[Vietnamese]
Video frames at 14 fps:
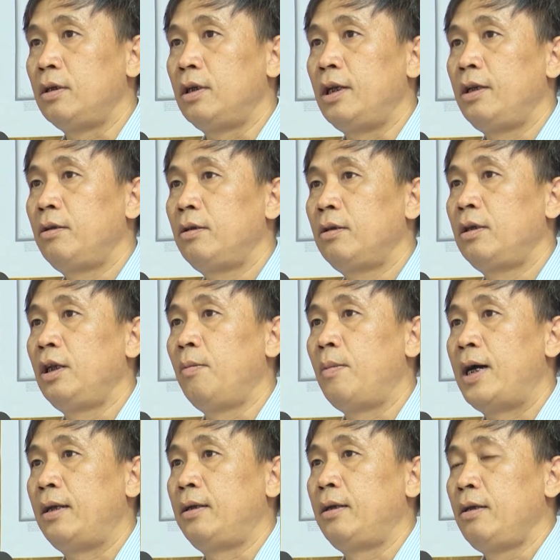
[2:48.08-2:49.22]
tổng diện tích quy
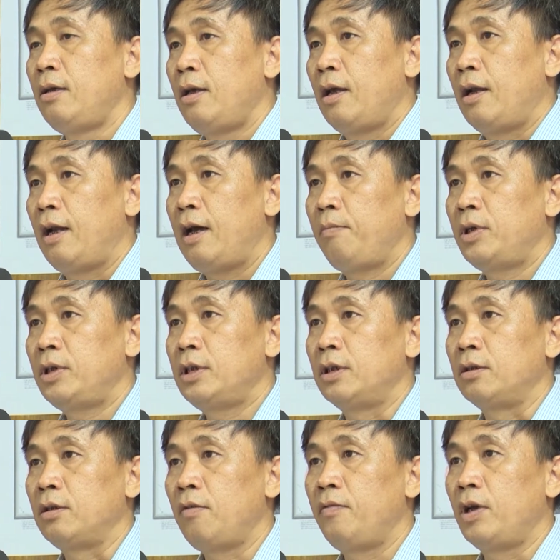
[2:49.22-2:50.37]
hoạch đất lâm nghiệp trên địa bàn
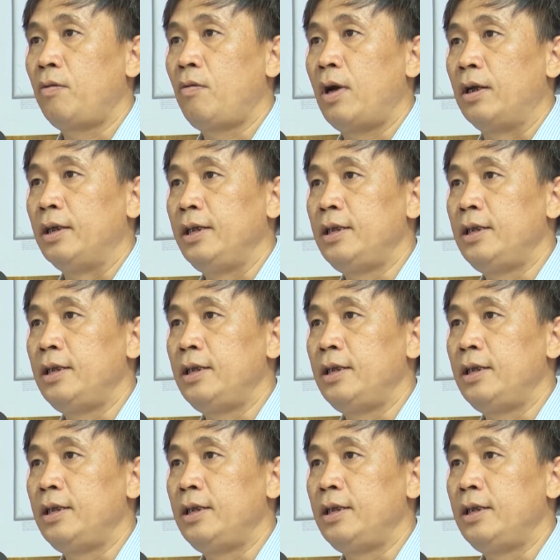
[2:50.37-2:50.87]
thành phố Đông Hà